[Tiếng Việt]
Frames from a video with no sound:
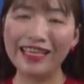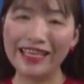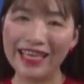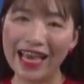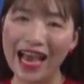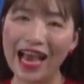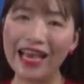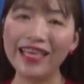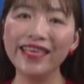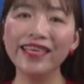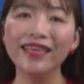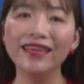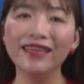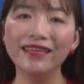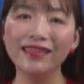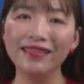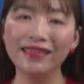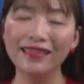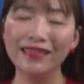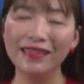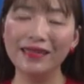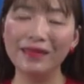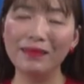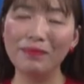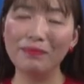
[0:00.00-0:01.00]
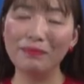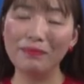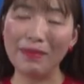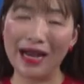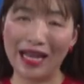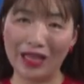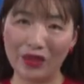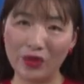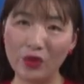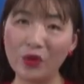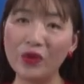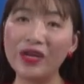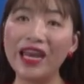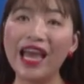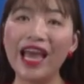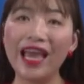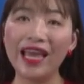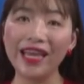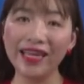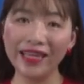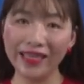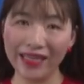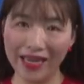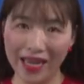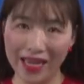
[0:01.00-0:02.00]
giá như mà tôi để
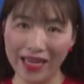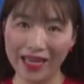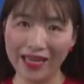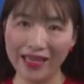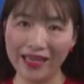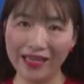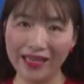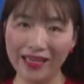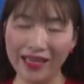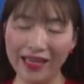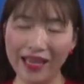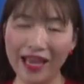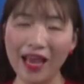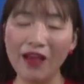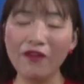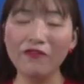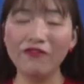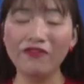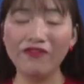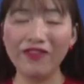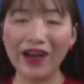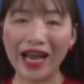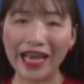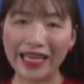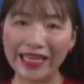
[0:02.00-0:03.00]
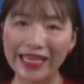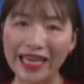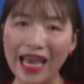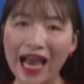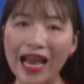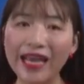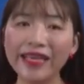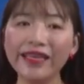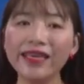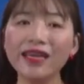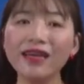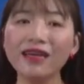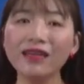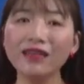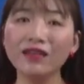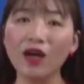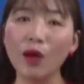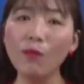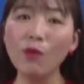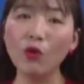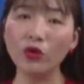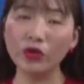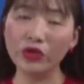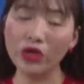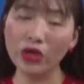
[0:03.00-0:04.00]
ít đi và giá như
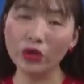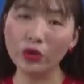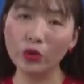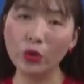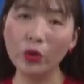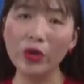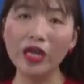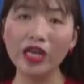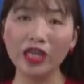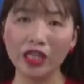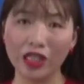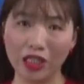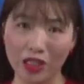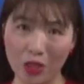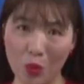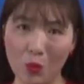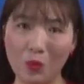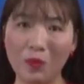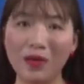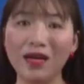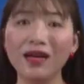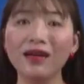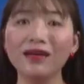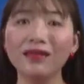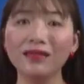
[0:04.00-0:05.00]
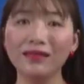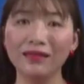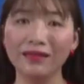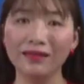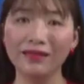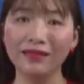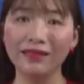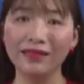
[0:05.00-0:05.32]
có một chiếc thuyền rộng hơn.